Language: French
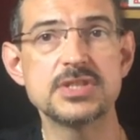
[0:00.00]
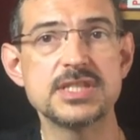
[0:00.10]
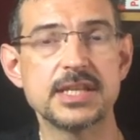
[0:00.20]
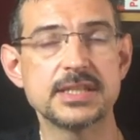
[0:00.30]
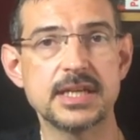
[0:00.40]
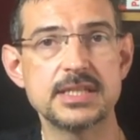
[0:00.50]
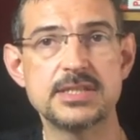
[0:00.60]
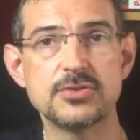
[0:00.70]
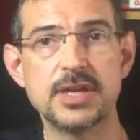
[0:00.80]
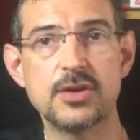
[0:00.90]
design
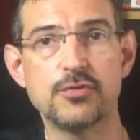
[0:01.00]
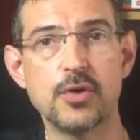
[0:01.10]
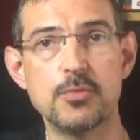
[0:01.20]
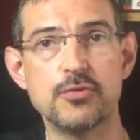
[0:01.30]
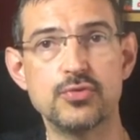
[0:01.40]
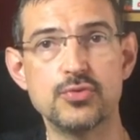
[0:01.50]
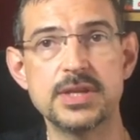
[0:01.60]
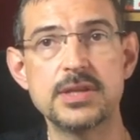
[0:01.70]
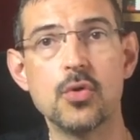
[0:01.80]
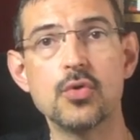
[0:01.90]
traditionnel aux formes fluides,